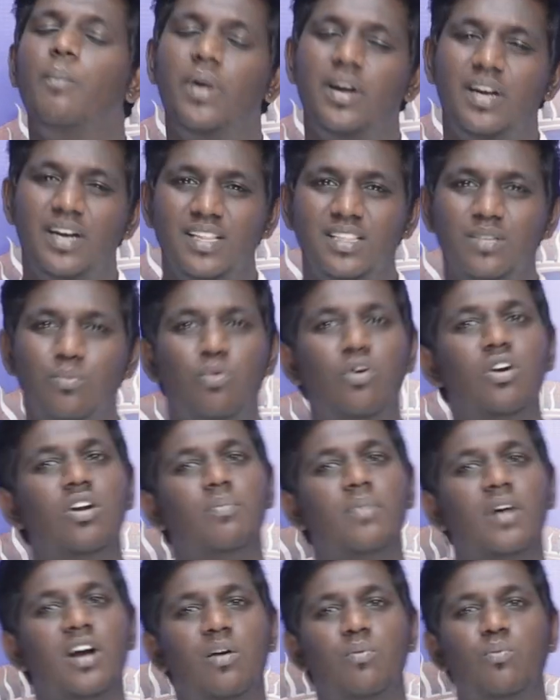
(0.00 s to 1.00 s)
பட் நேற்று
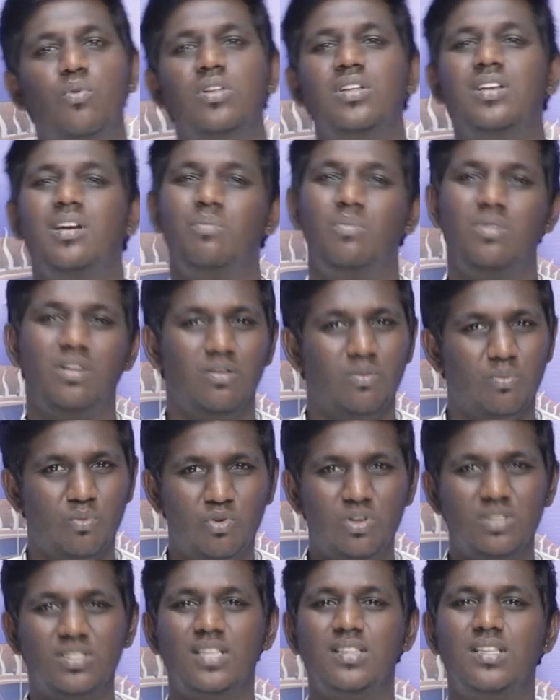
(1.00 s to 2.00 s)
போர்டை பார்க்கும்போது நம்மளுக்கு
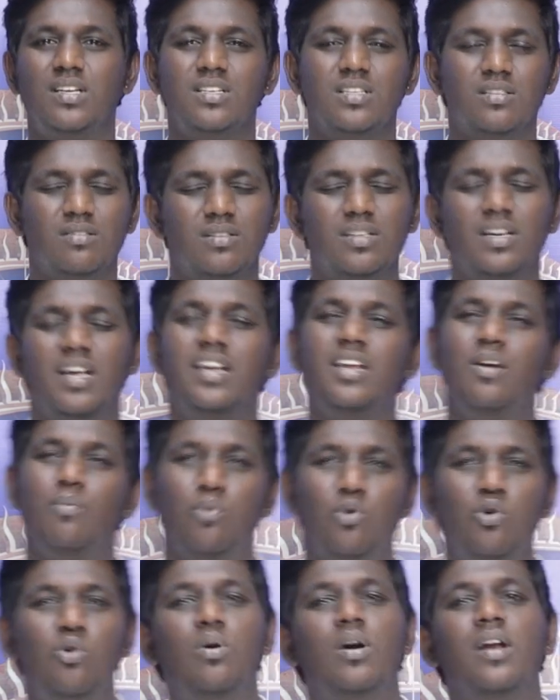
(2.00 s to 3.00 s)
முழுசாக தெரிஞ்சது வந்து நிறைய
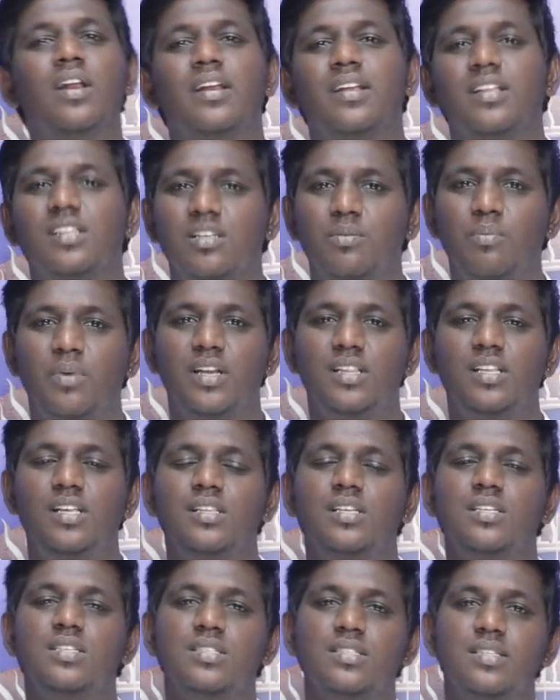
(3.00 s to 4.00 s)
ப்ளூ கலர் இருந்த மாதிரி
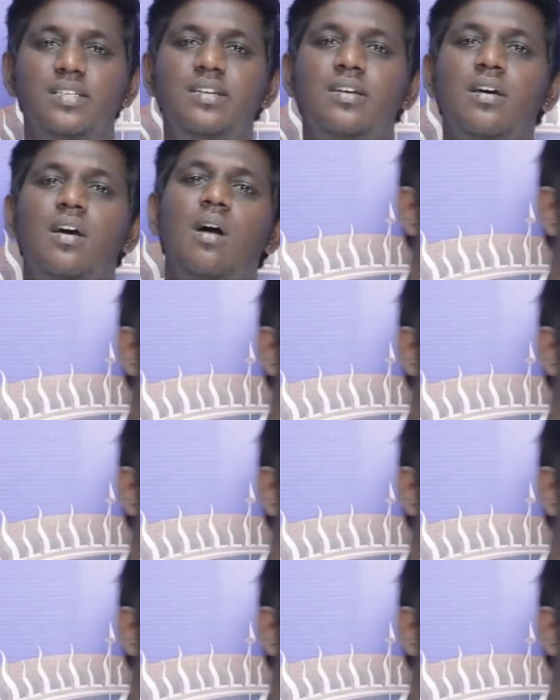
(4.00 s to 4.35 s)
தான் தெரிஞ்சுது